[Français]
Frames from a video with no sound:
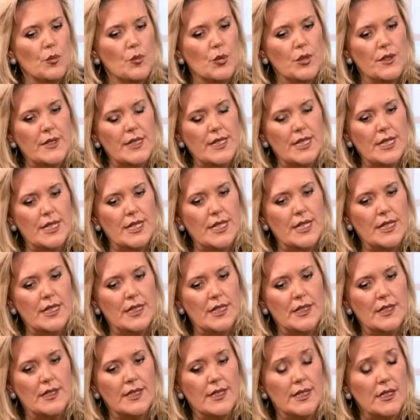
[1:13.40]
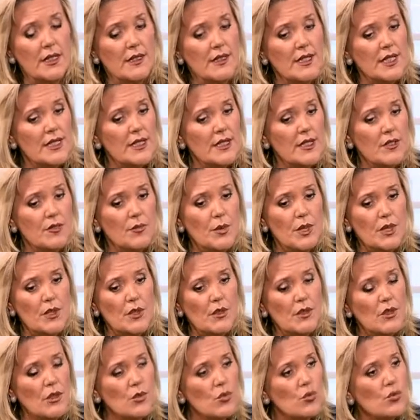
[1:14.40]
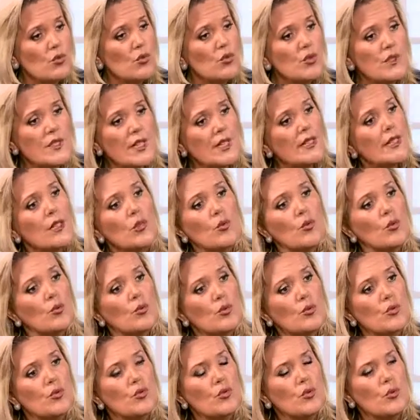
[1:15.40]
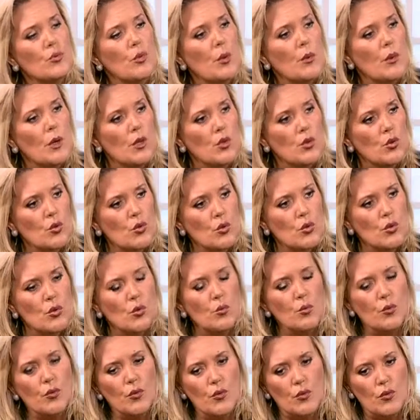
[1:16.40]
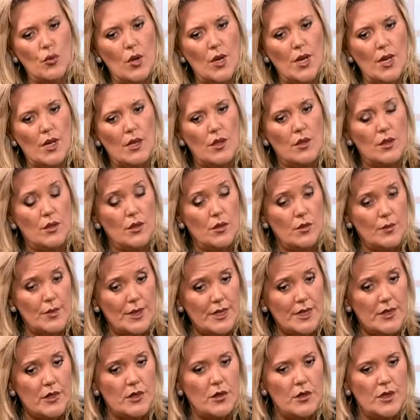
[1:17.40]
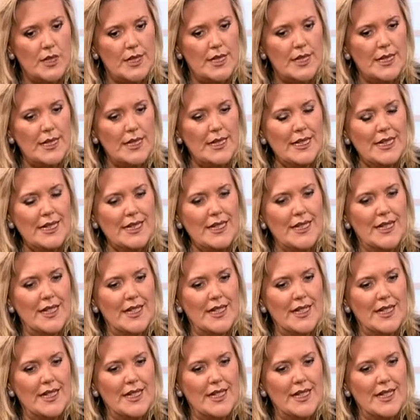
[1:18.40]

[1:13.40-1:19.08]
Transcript: puisqu'il y a des tentatives, bien entendu, de certains groupuscules pour prendre le, pouvoir maintenant qu'il